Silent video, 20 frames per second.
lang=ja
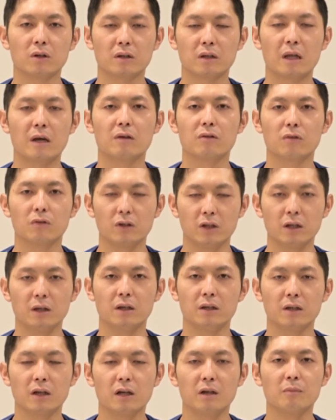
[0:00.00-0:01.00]
体操に
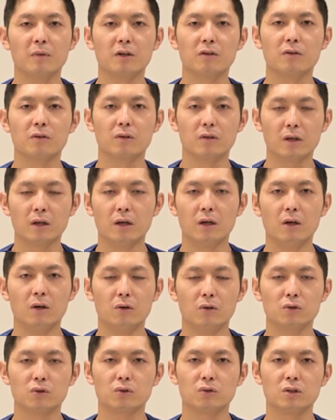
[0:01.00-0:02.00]
なりますので
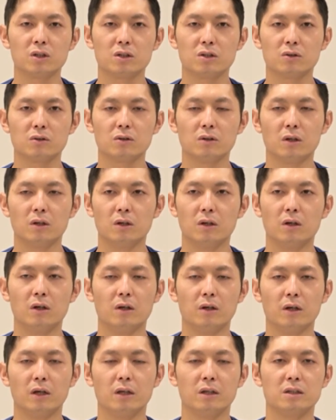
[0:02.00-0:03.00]
お食事中、
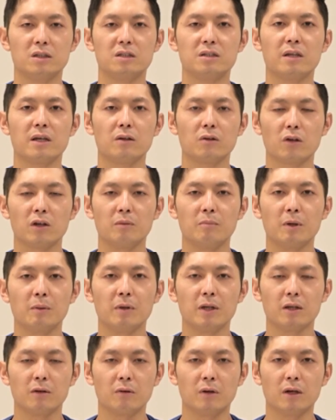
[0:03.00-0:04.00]
えー、自然と今
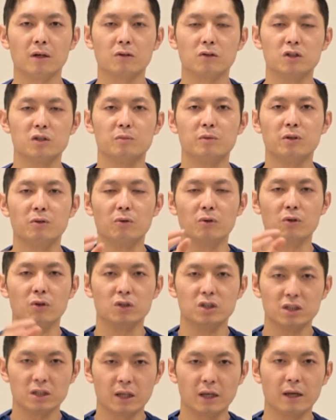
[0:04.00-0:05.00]
までは唇を閉
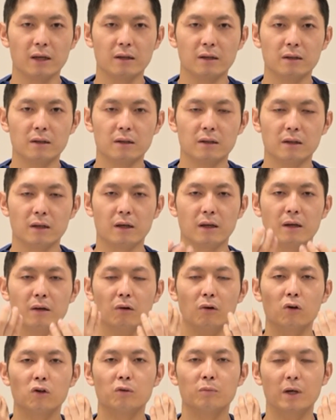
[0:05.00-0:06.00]
じて、
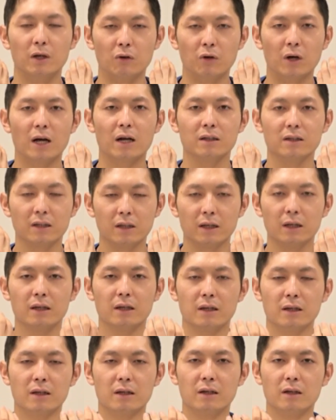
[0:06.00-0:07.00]
えー、奥歯を噛んで
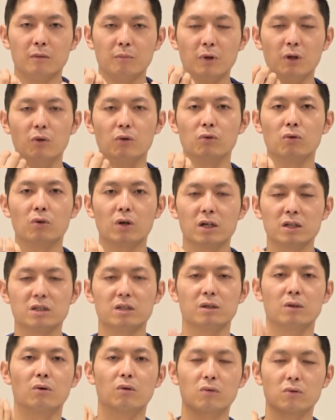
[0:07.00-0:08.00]
ベロを動かし
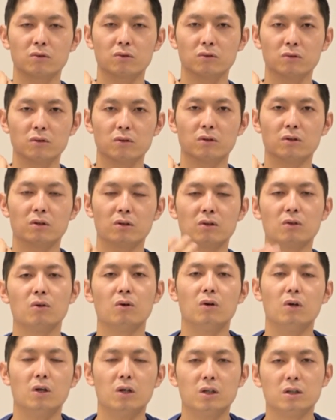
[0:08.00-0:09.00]
てごっくんと
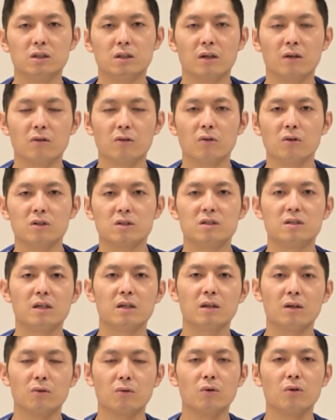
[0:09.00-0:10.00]
したその自
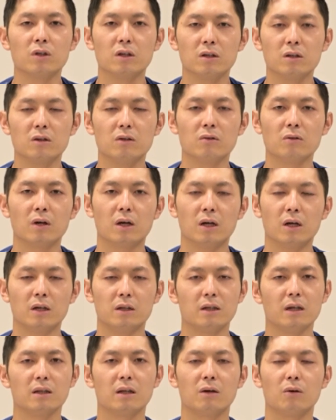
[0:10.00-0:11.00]
然な動きっていうのは
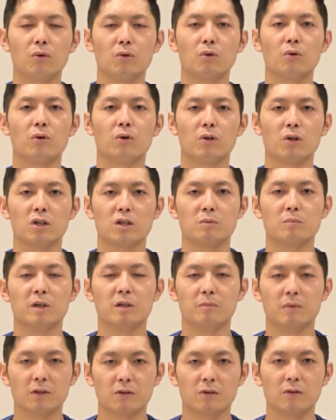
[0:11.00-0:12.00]
だんだん衰えてしまい
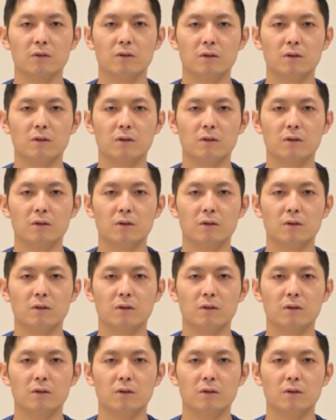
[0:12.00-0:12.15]
ます